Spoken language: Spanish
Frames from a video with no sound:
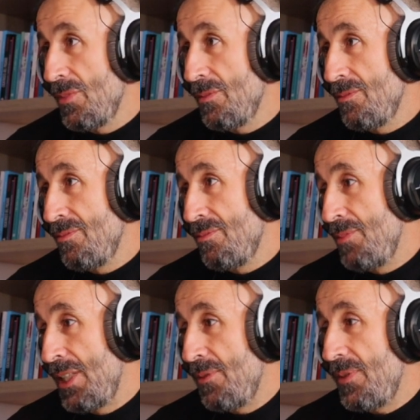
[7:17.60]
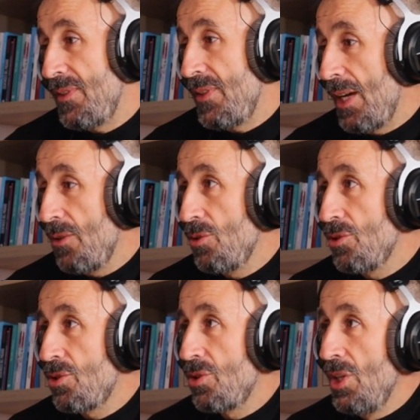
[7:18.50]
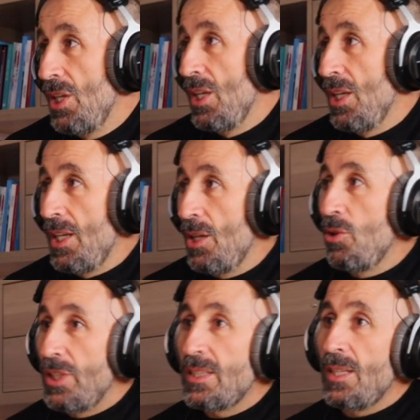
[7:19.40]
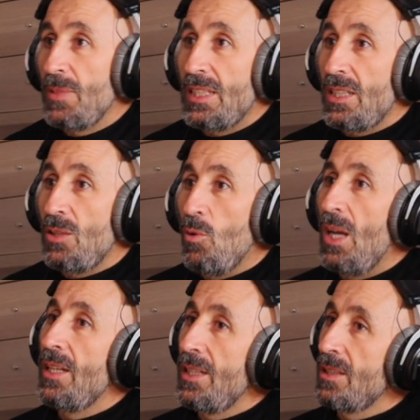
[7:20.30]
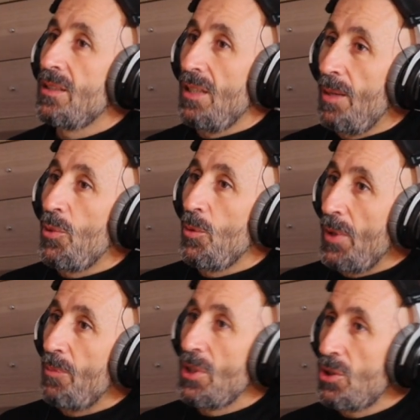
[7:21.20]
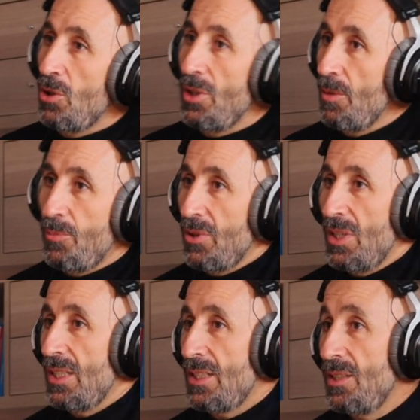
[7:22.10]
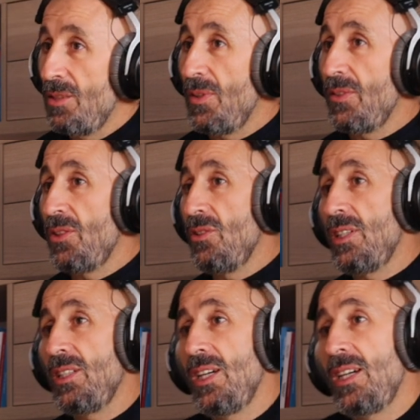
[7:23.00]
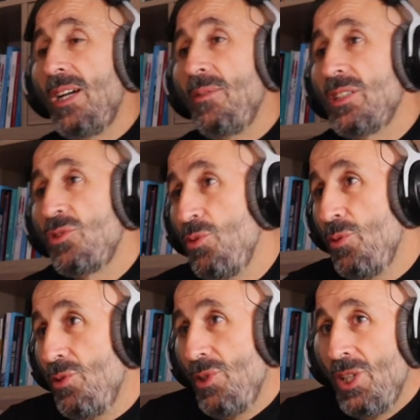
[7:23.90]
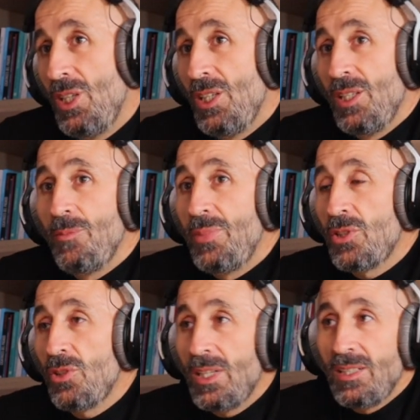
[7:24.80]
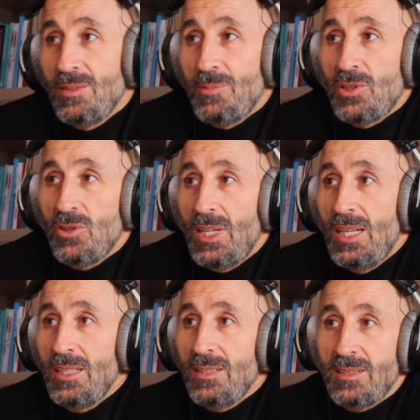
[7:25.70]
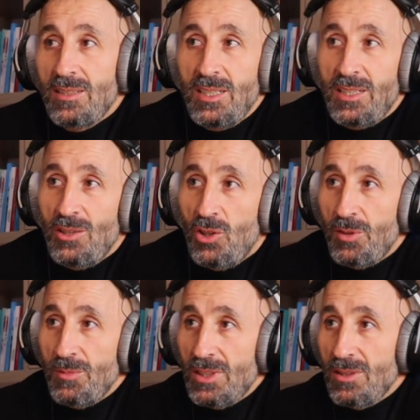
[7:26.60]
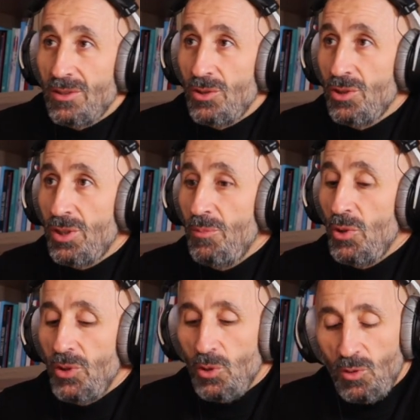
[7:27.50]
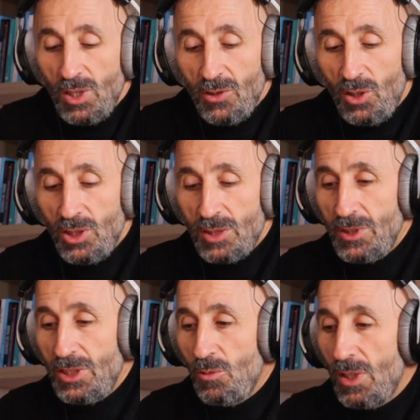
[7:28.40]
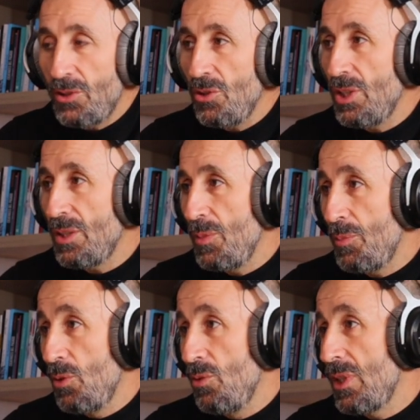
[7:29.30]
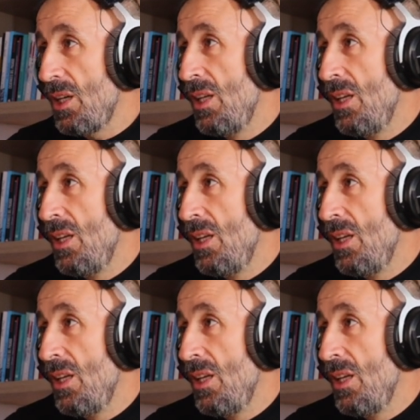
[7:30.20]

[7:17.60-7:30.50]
mm, beneficiados egoístamente igual eres la propia persona, porque la satisfacción que acabas tú eh, personal, es, es, enorme. Yo siempre lo digo, cuando hago las 24 horas me pregunta